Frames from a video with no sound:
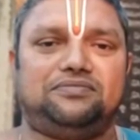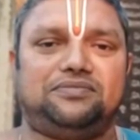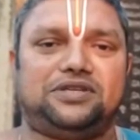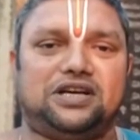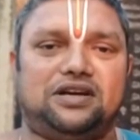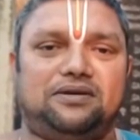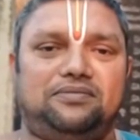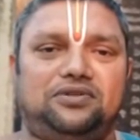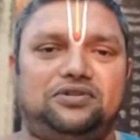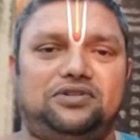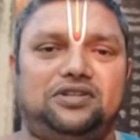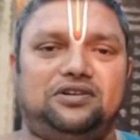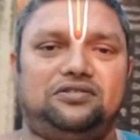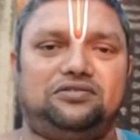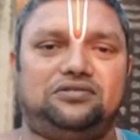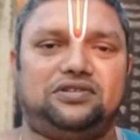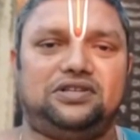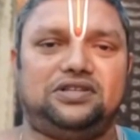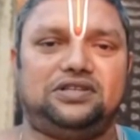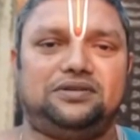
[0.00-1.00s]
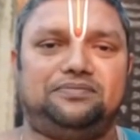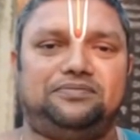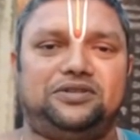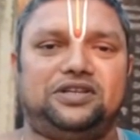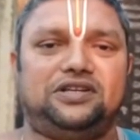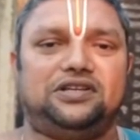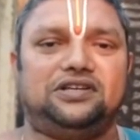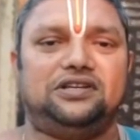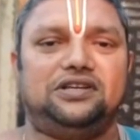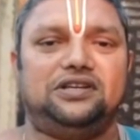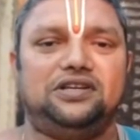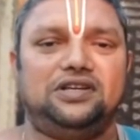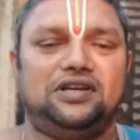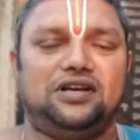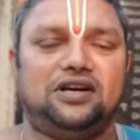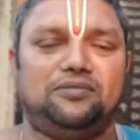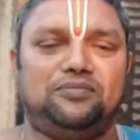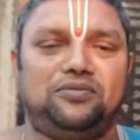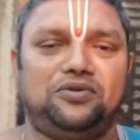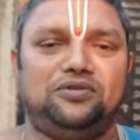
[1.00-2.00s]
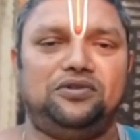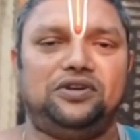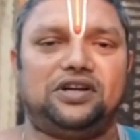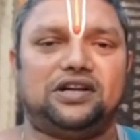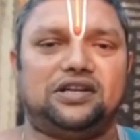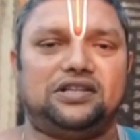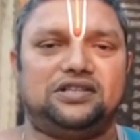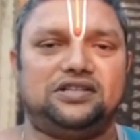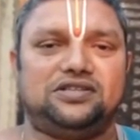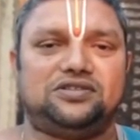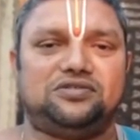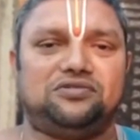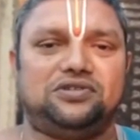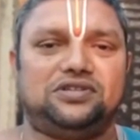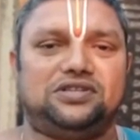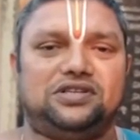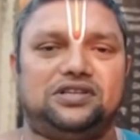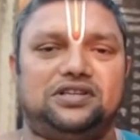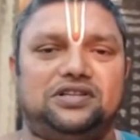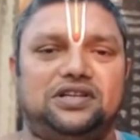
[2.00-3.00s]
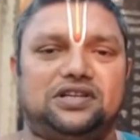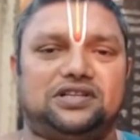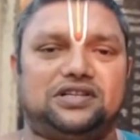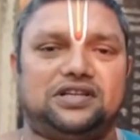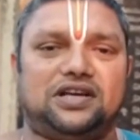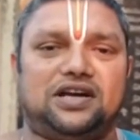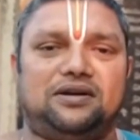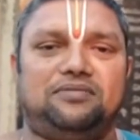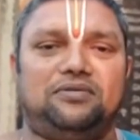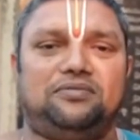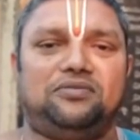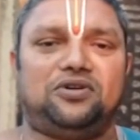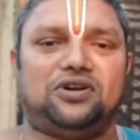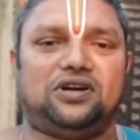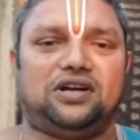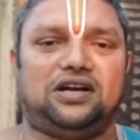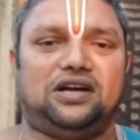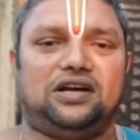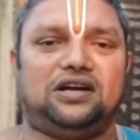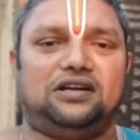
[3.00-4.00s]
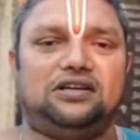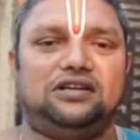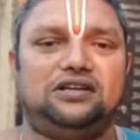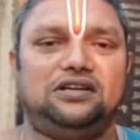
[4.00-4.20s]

వంశాభివృద్ధి అవుతుందని చెప్తే అప్పుడు ఇక్కడ తీసుకొచ్చి దక్షిణాభిముఖంగా